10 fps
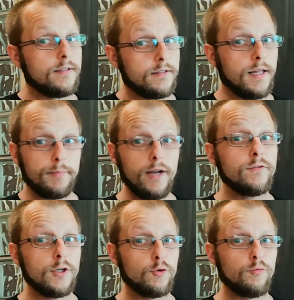
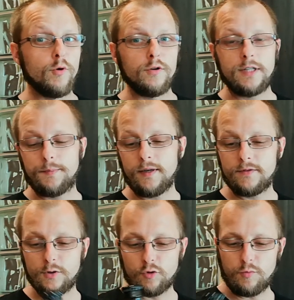Naprawdę grubo,
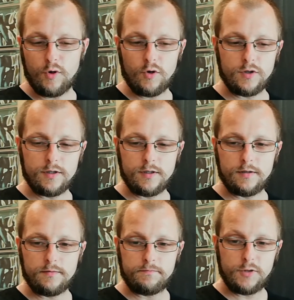naprawdę grubo. E,
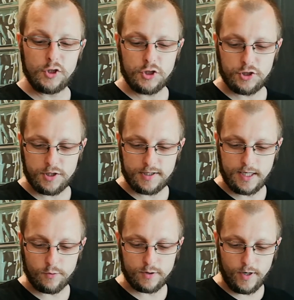cieszę się, że jest
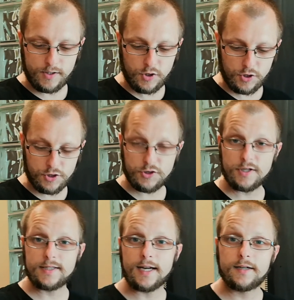cały skład, cieszę się, że
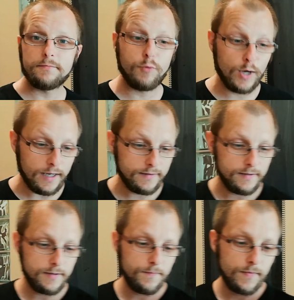jest tak
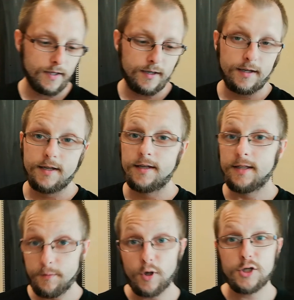bogaty.
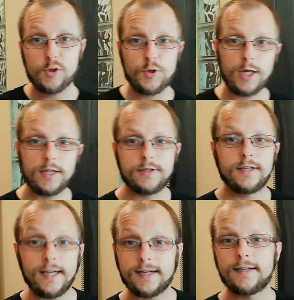Nie mogę się doczekać,
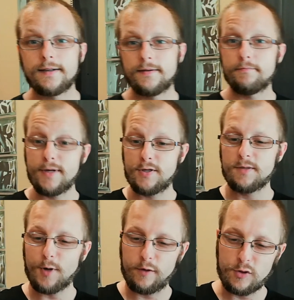jak będzie
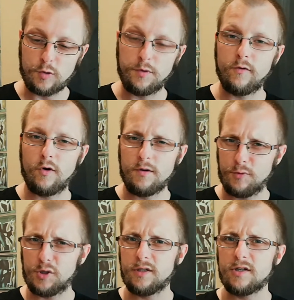smakować to piwo.
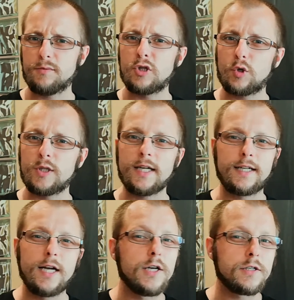Podejrzewam, że będzie trochę tak
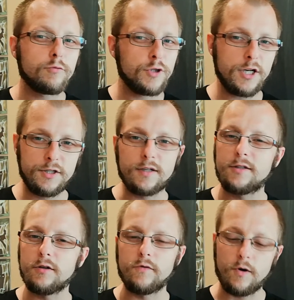słodziaśnie
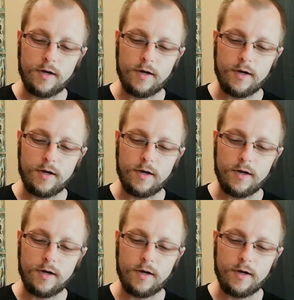risowo.